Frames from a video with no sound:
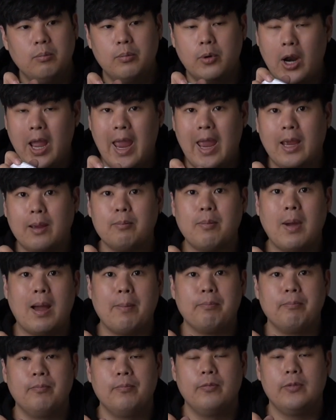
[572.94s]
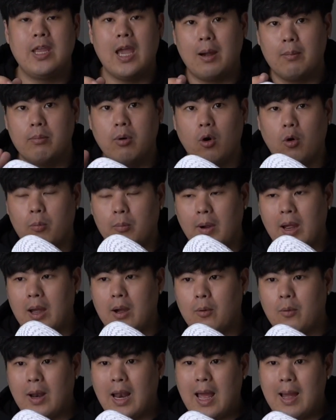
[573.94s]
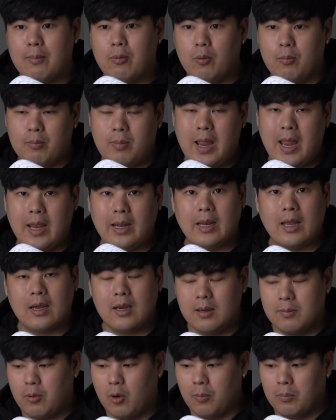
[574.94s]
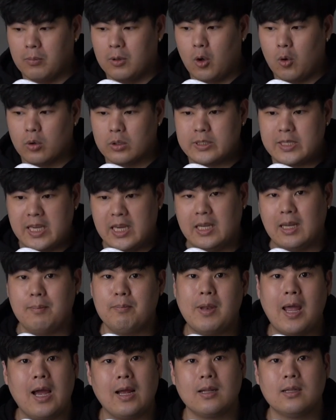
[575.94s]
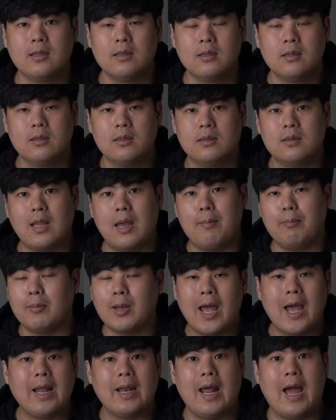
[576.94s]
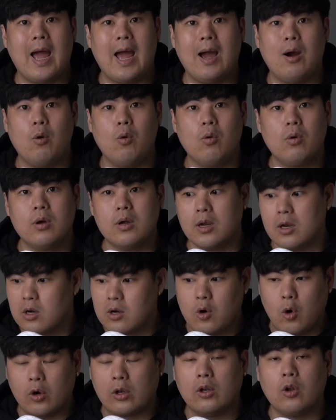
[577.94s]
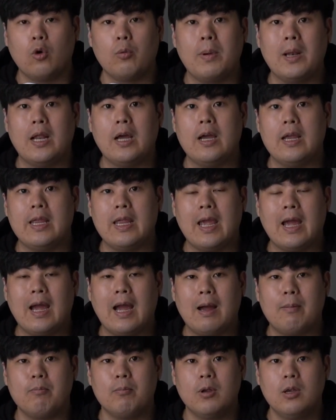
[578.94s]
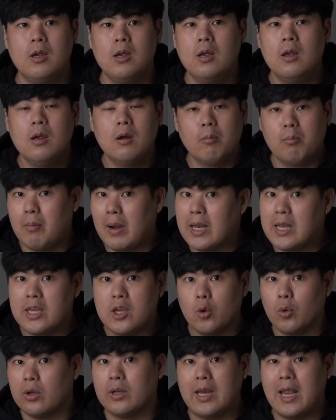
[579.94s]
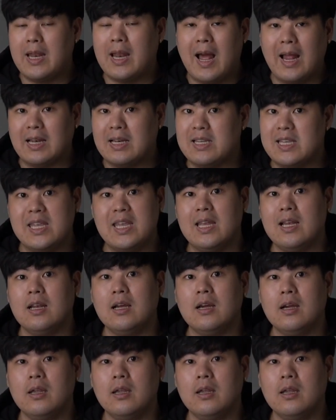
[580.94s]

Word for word: เบรกแบบอย่างผมอะเวลาผมเบรกเนี่ยคือผมลงทิ้งน้ำหนักเต็มหน้าเท้าคือกดลงไปเลยอย่างเงี้ยครับมันหยุดในทันทีเล